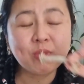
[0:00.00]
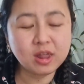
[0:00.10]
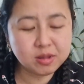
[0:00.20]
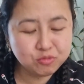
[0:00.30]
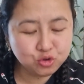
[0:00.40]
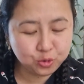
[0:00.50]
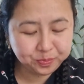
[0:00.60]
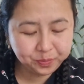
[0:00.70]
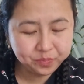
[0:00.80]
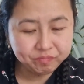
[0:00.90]
Alam mo
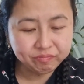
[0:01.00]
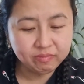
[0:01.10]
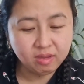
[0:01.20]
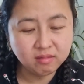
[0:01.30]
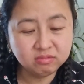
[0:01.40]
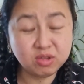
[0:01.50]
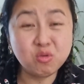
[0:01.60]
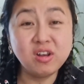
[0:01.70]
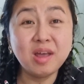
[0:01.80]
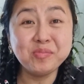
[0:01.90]
yun? Hindi mo
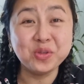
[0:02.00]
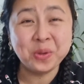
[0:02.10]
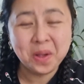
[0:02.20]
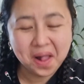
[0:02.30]
alam, no?